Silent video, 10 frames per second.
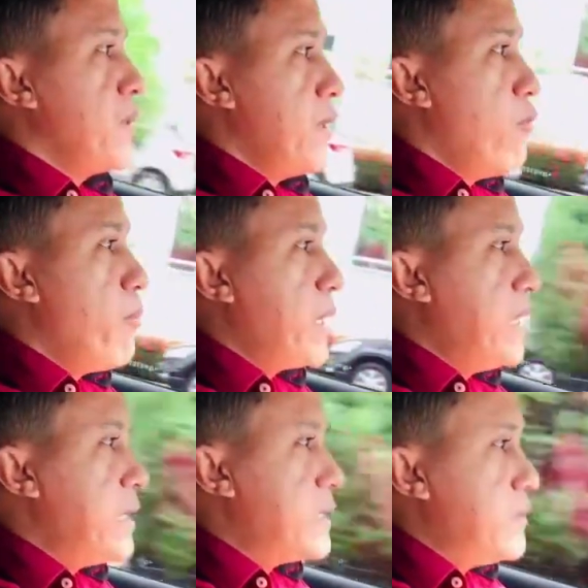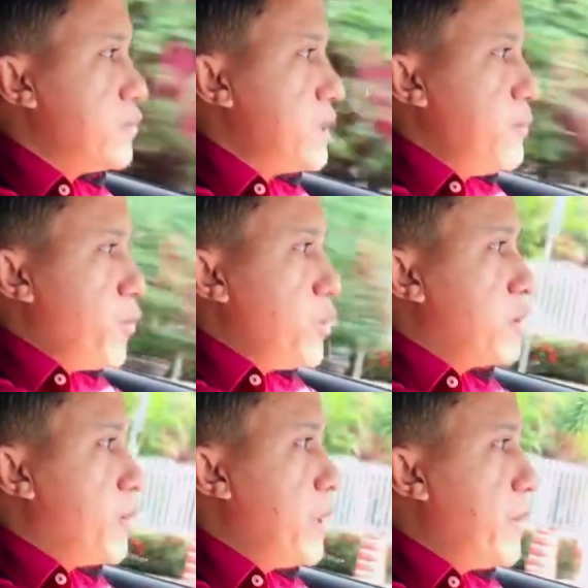Tem algum pedestre? Você não pode
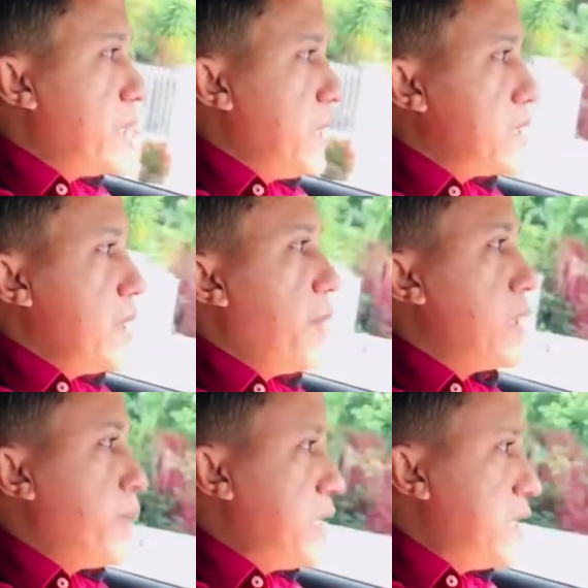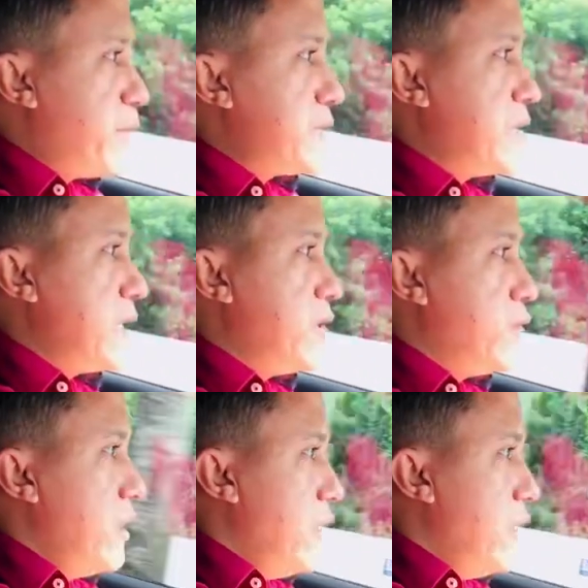atropelar o pedestre. Repara o pedestre passando ali, ó.